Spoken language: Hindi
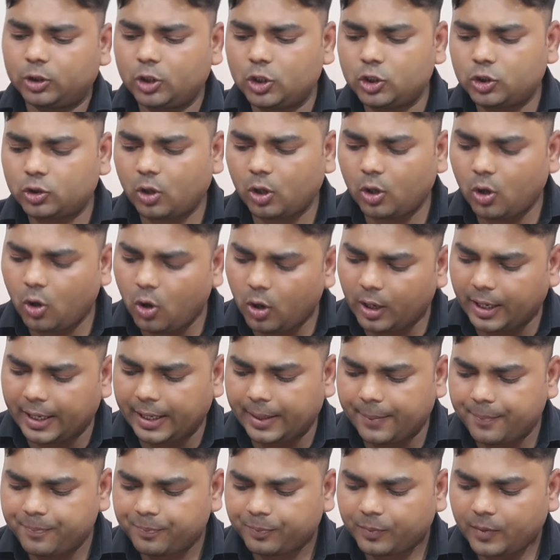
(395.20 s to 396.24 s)
तो इंस्टॉल हो
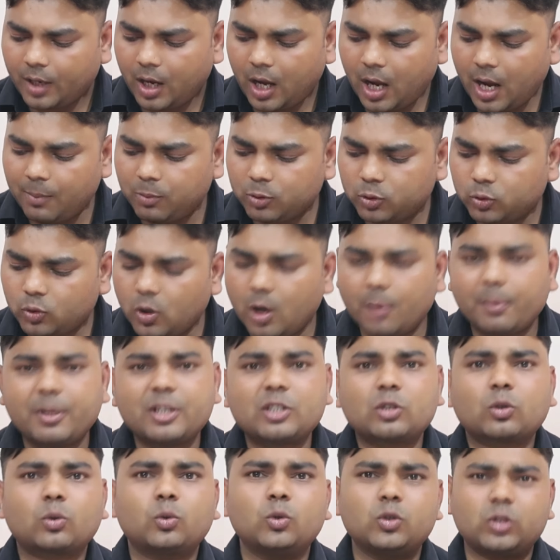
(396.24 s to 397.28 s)
गए अब उसको हमें
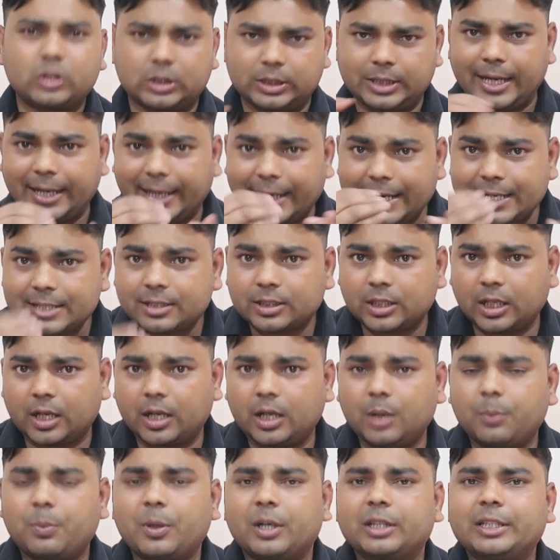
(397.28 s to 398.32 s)
कुछ सेटिंग्स
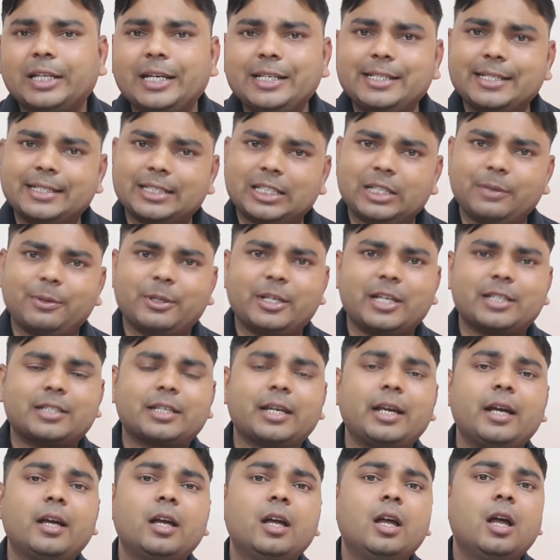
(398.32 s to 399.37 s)
करनी पड़ती है जिसकी वजह
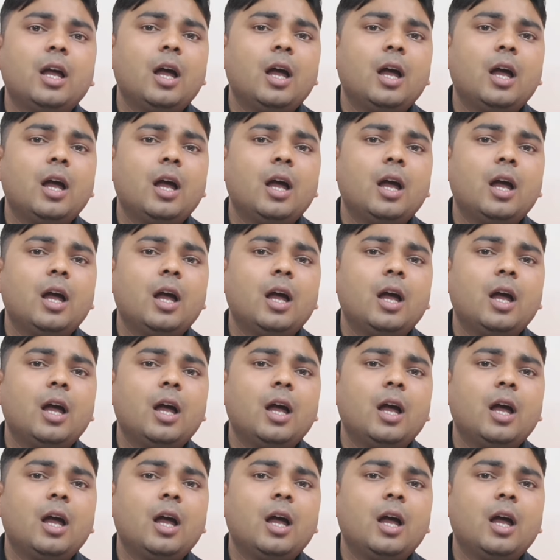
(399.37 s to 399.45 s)
से